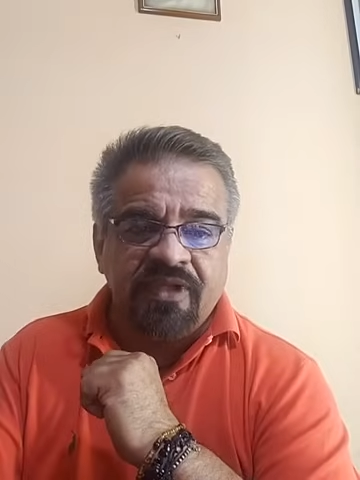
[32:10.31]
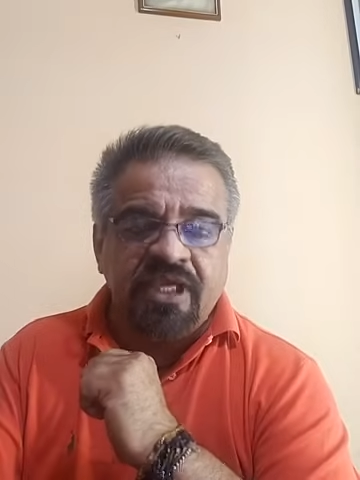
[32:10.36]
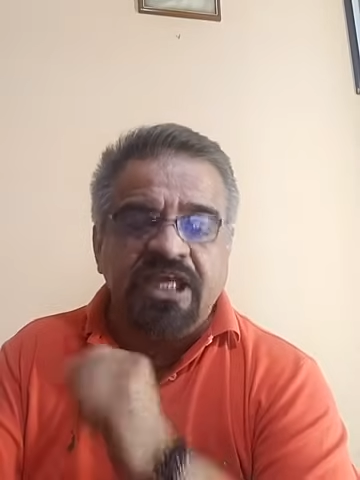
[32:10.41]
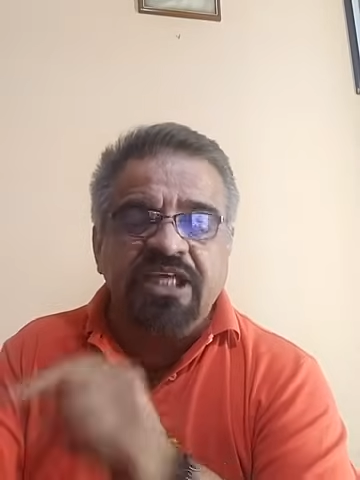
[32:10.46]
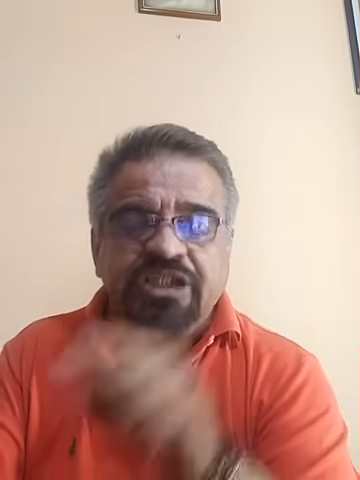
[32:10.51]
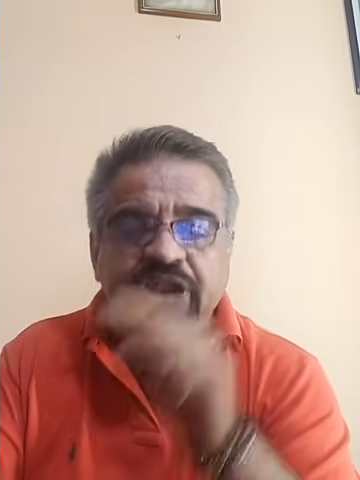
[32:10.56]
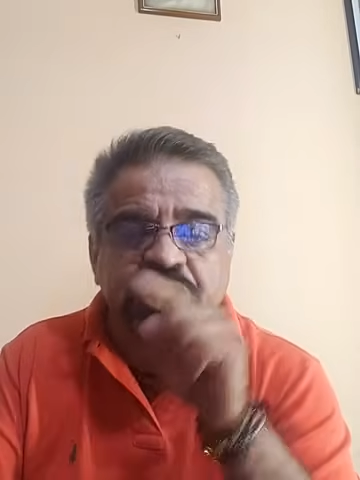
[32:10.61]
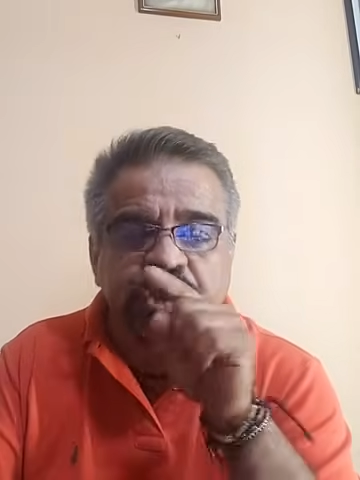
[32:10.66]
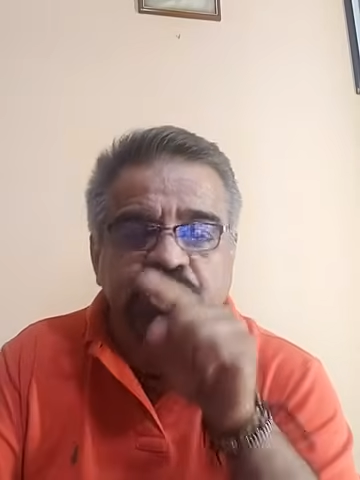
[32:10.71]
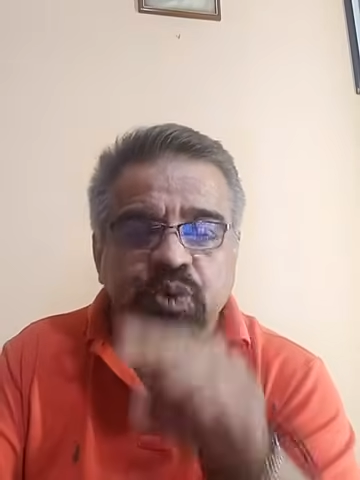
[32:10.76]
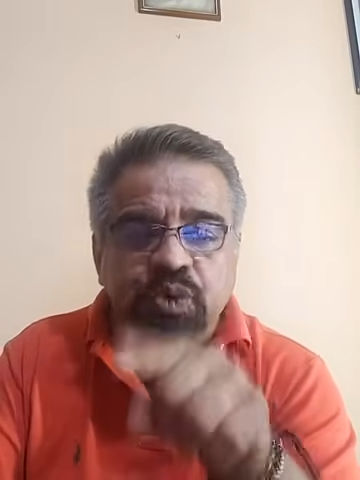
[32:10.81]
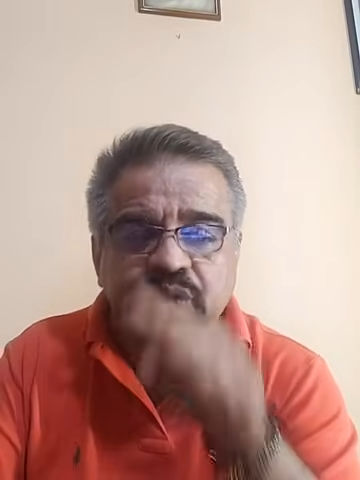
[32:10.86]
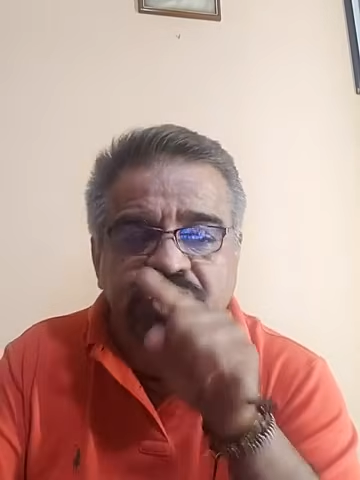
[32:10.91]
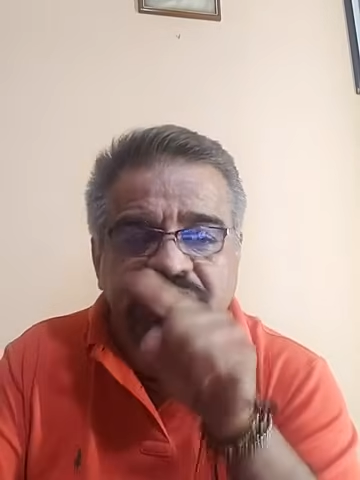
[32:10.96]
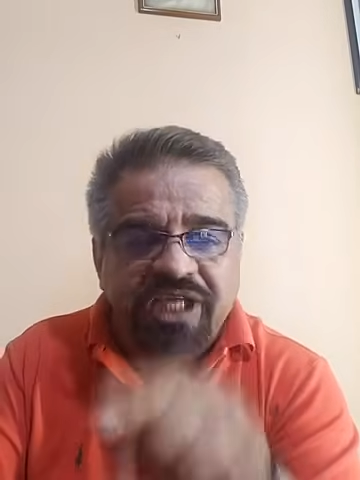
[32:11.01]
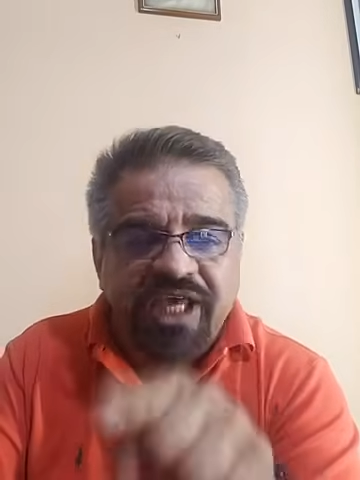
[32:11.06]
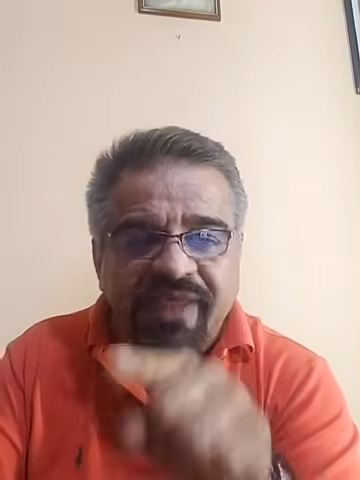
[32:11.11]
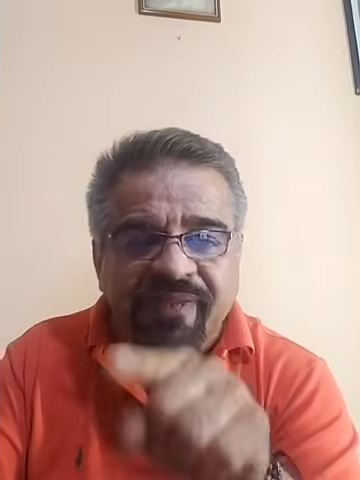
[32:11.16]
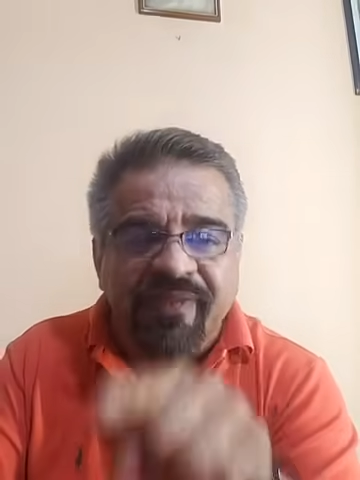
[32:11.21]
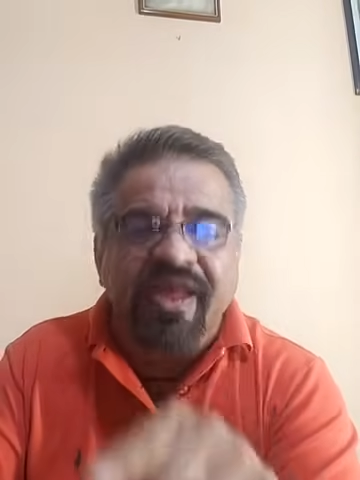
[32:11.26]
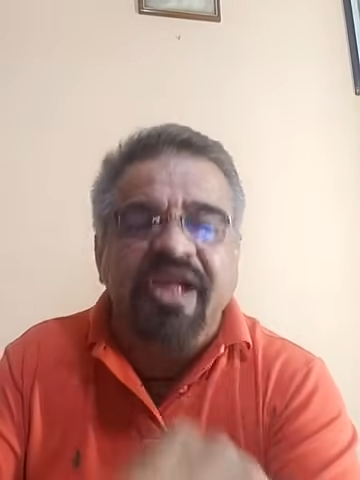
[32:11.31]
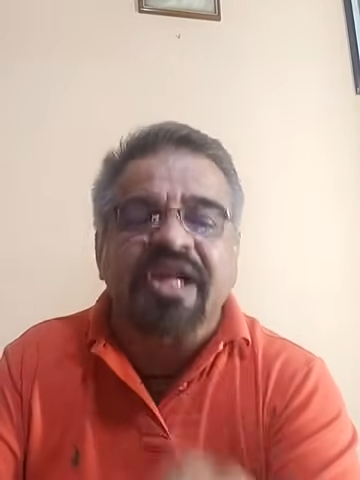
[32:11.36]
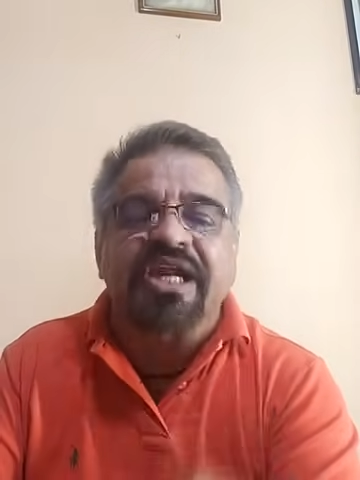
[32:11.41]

Y si tú tienes